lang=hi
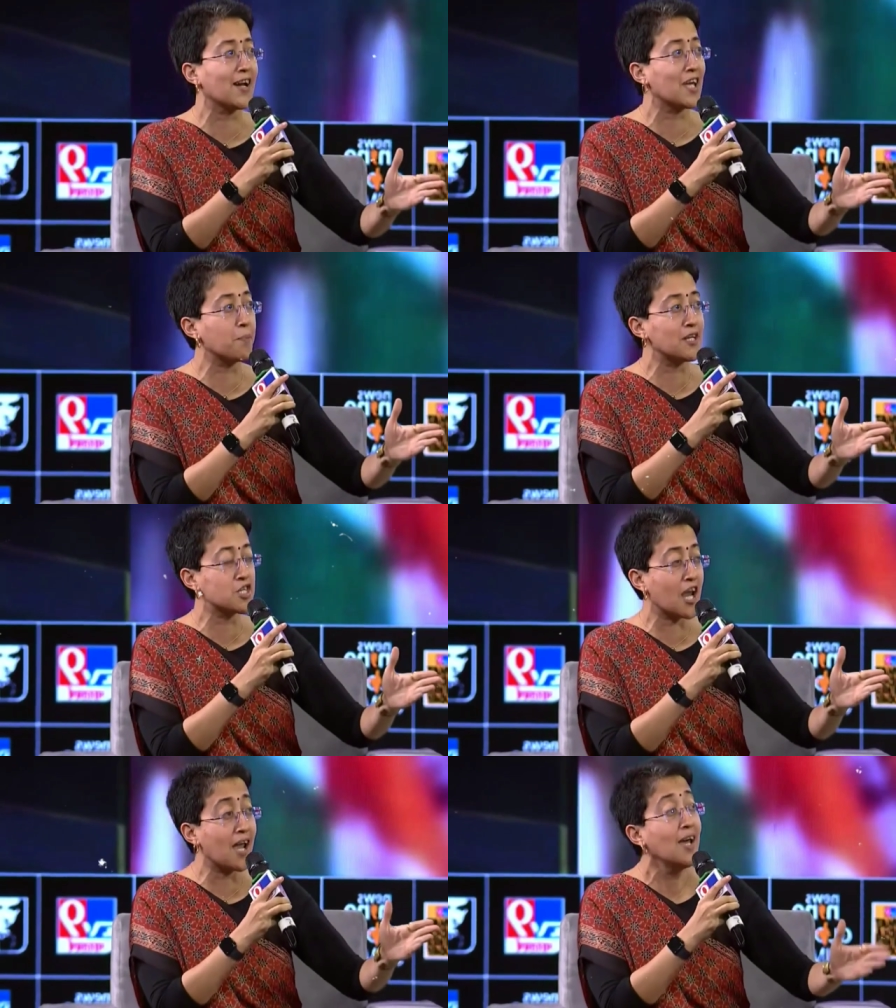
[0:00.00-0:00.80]
के
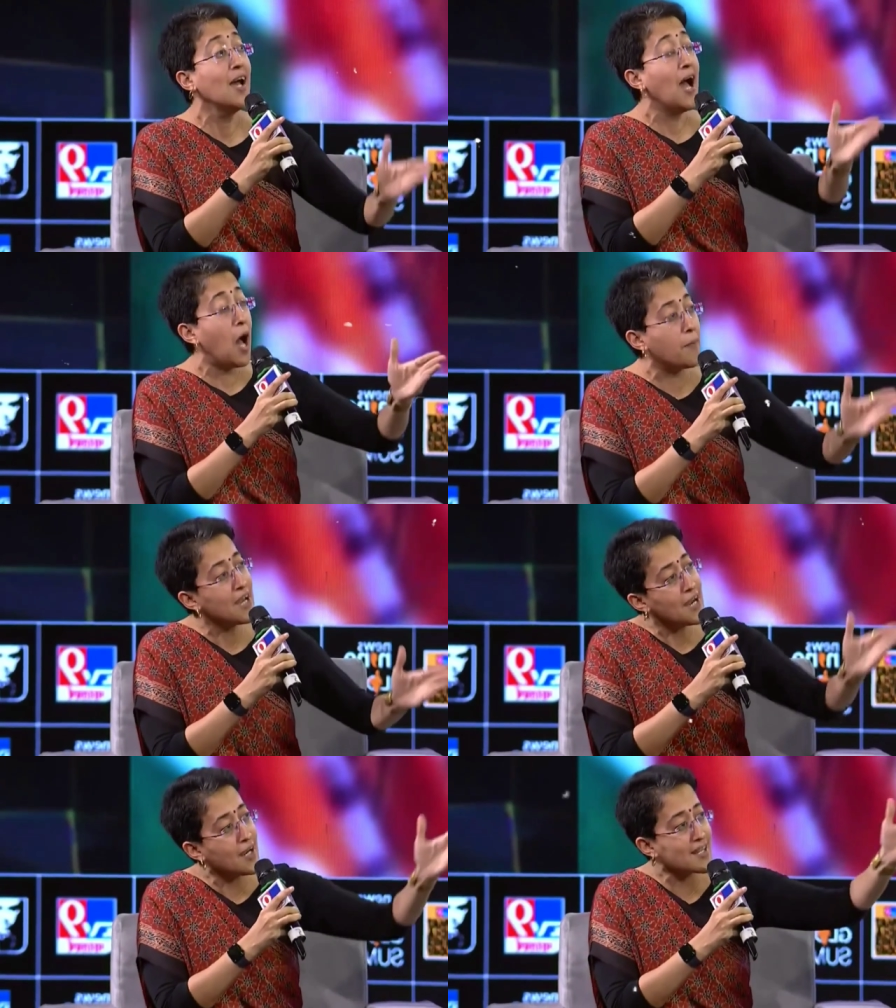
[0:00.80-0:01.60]
पीछे अपनी
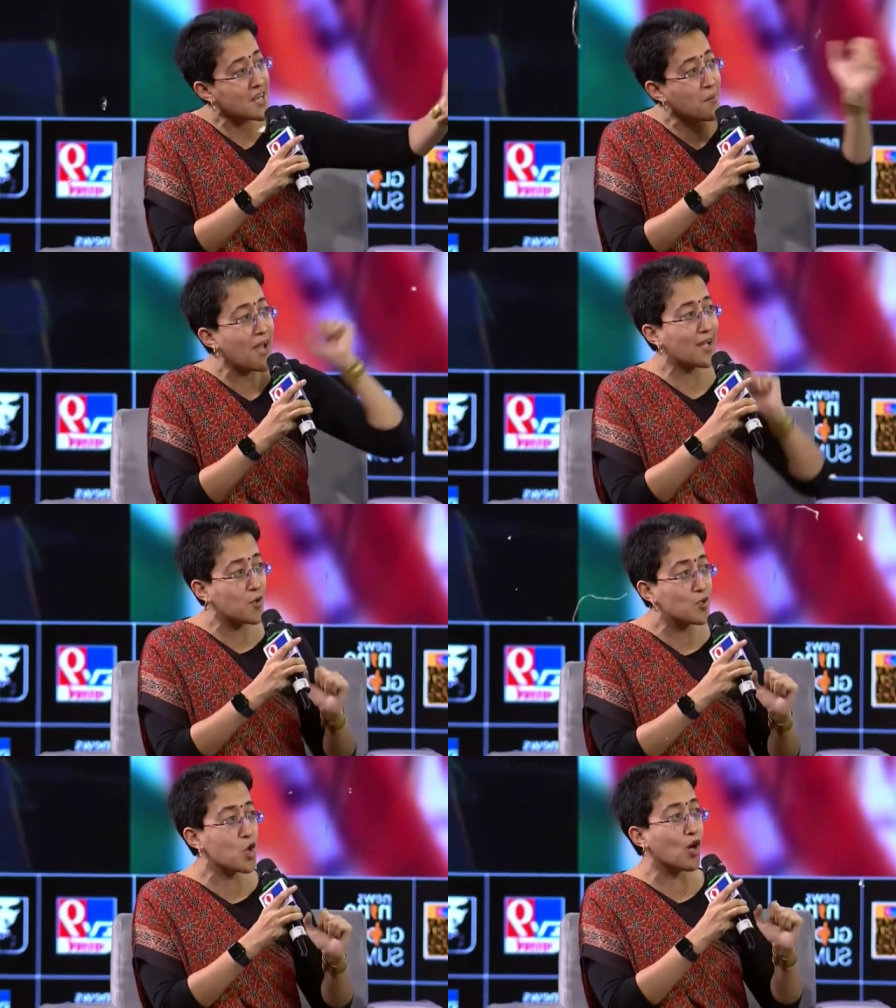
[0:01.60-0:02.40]
ईडी e सीबीआई क्यों
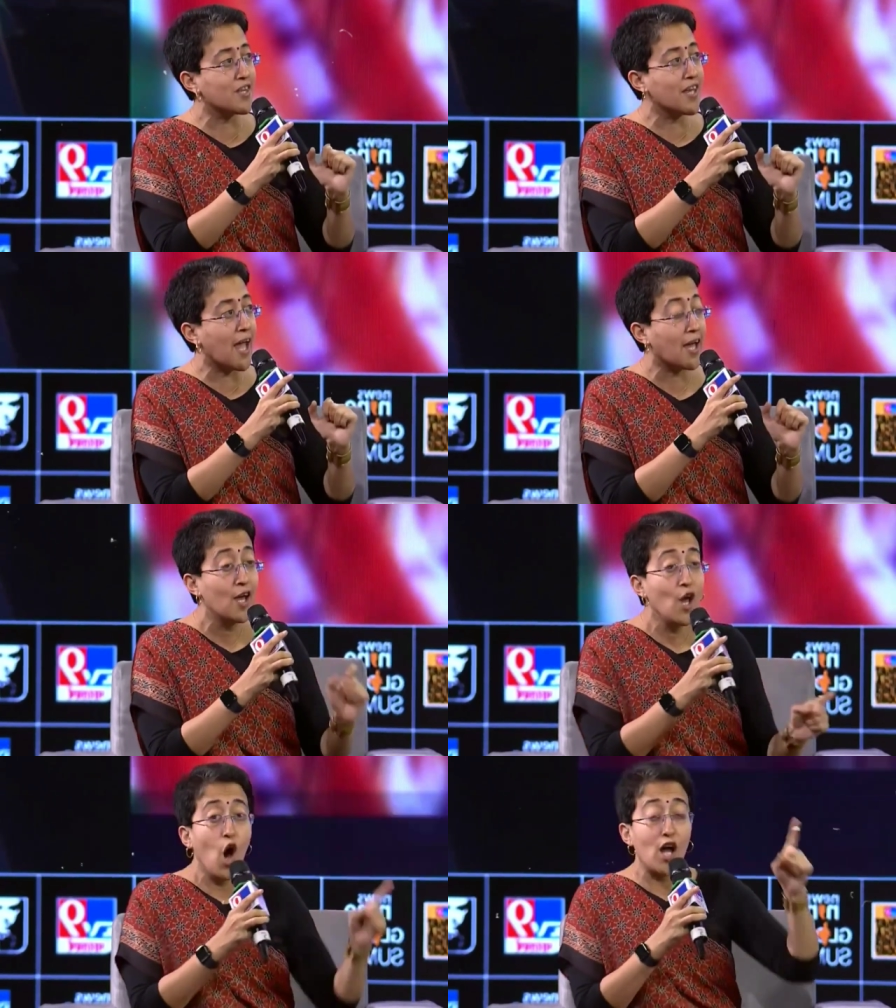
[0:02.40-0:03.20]
छोड़ दी है
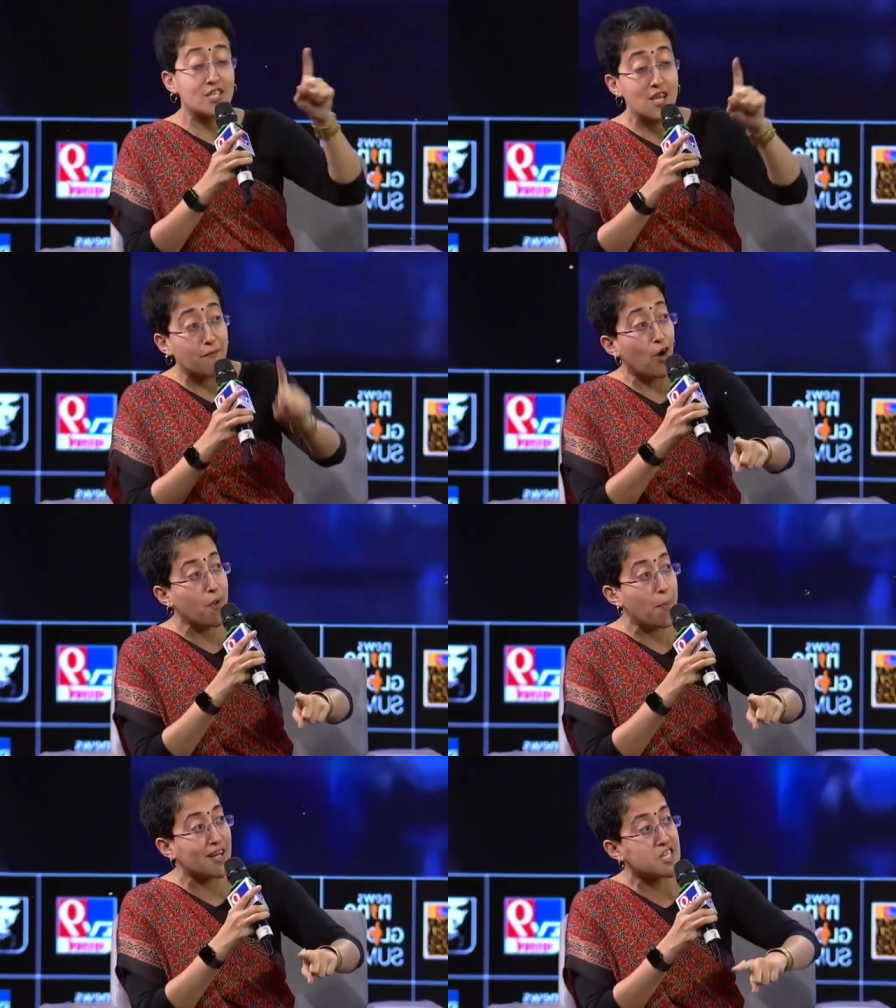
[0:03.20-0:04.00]
और जब वो
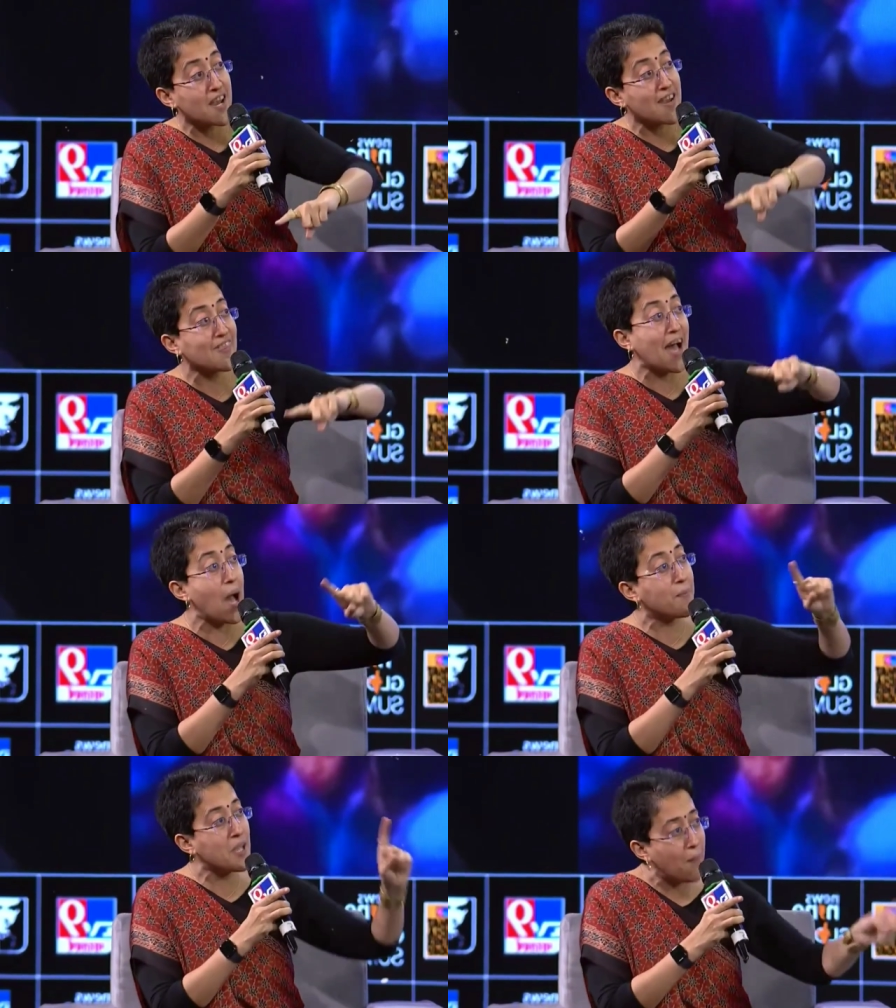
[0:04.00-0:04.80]
विपक्ष के नेता
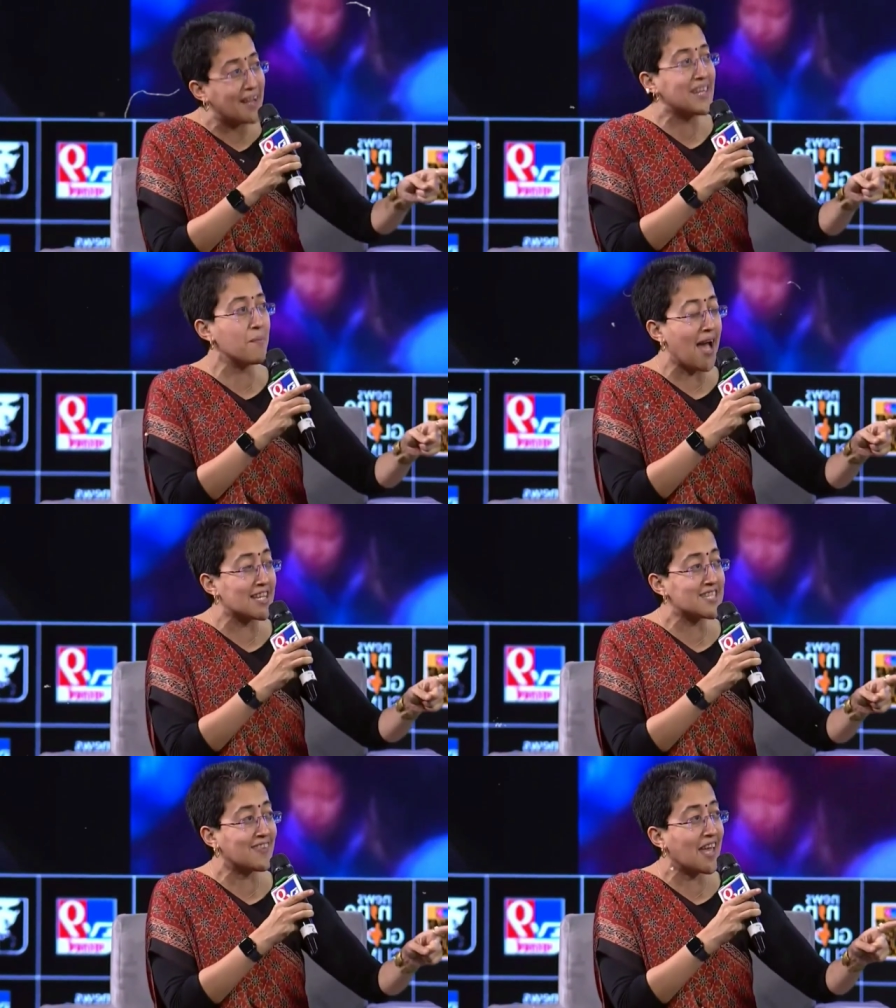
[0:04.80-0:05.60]
आपकी पार्टी में आ
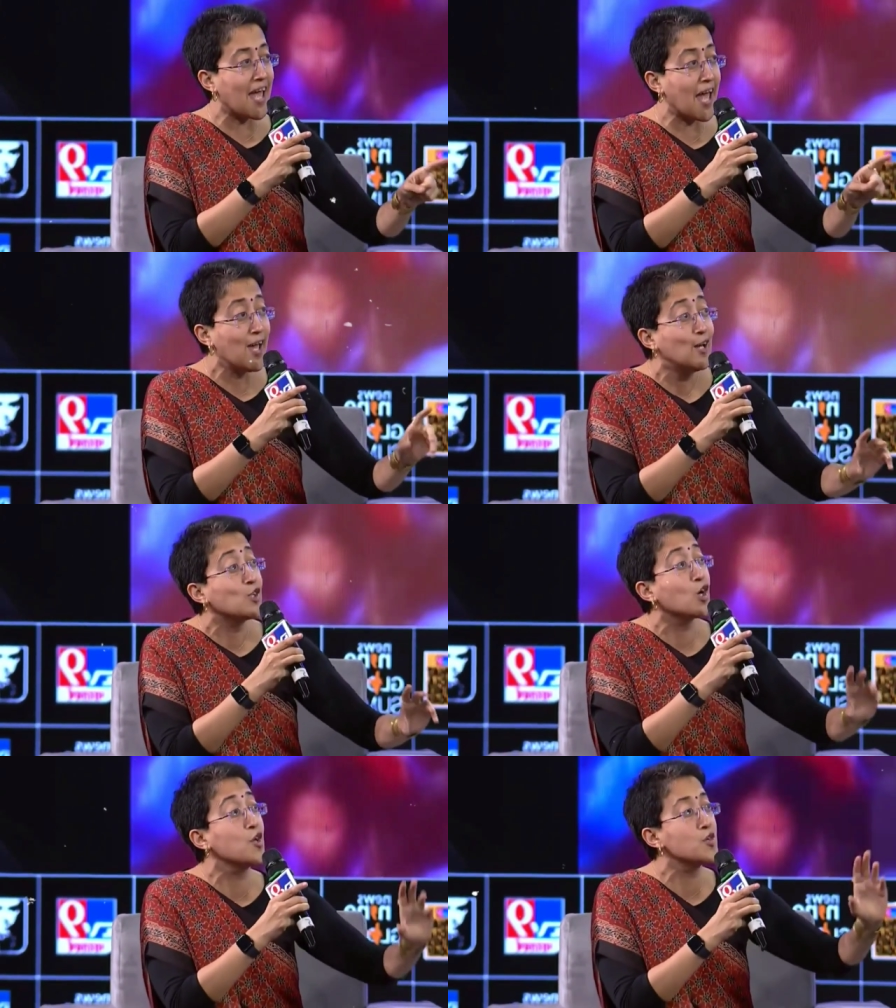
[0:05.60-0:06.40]
जाते हैं तो
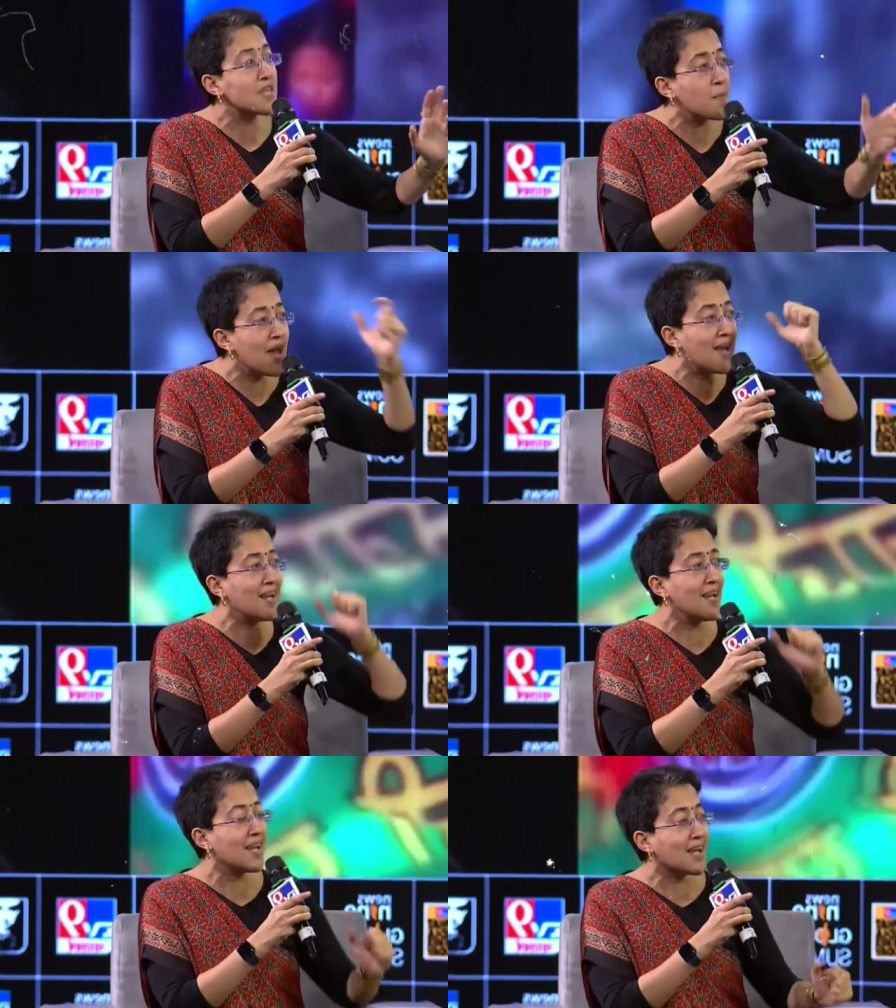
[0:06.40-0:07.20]
क्यों सीबीआई ईडी
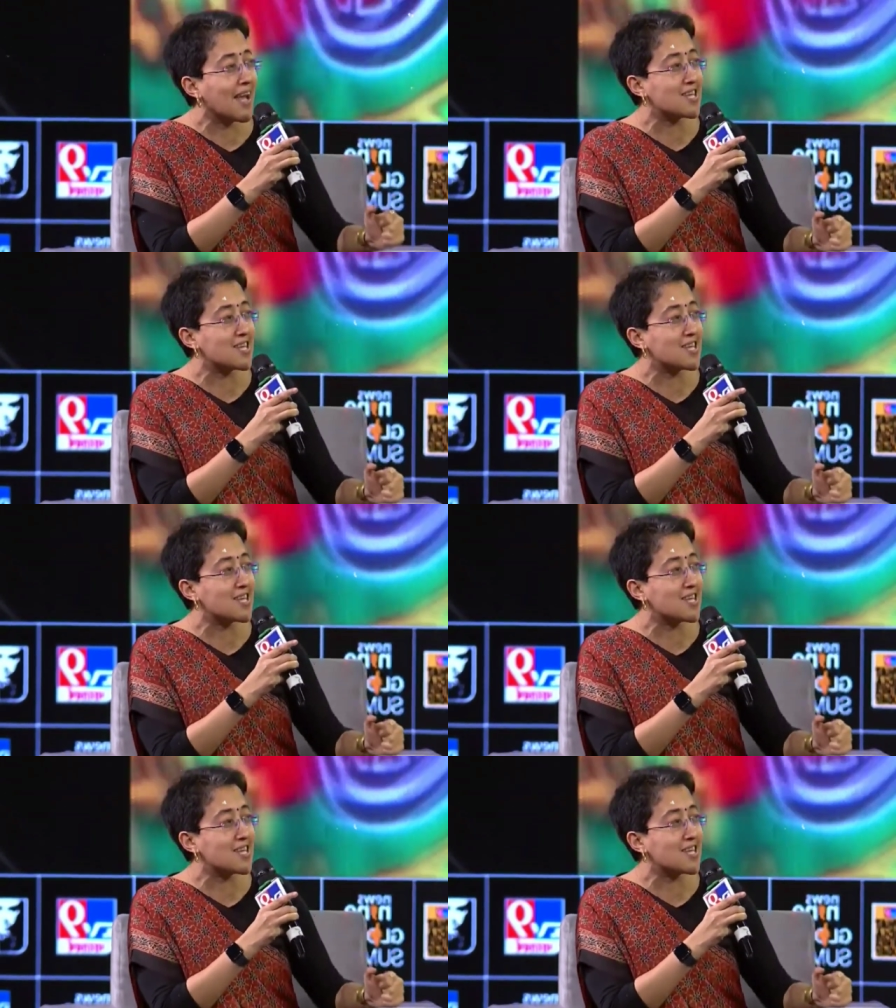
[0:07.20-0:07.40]
e के केस